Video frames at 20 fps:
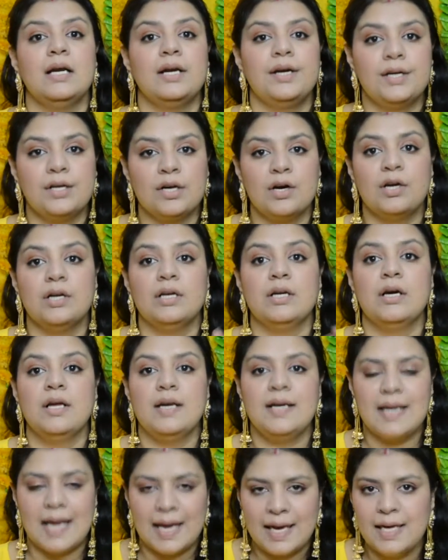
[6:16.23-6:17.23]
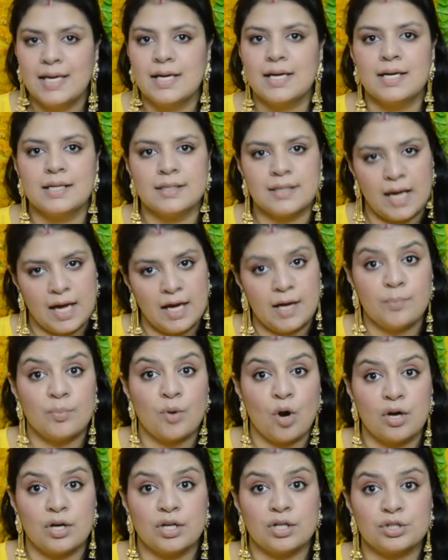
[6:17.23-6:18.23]
रिटर्न नहीं करता है
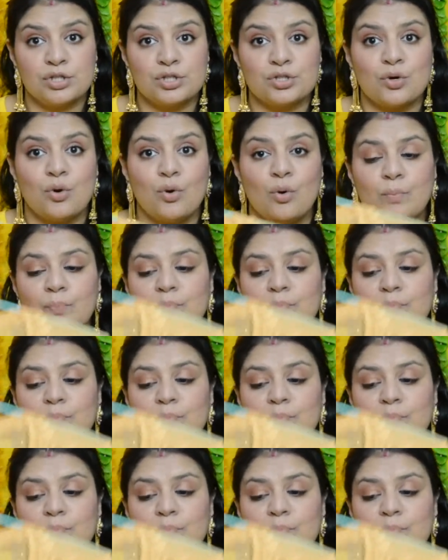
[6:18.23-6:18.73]
प्रोडक्ट्स को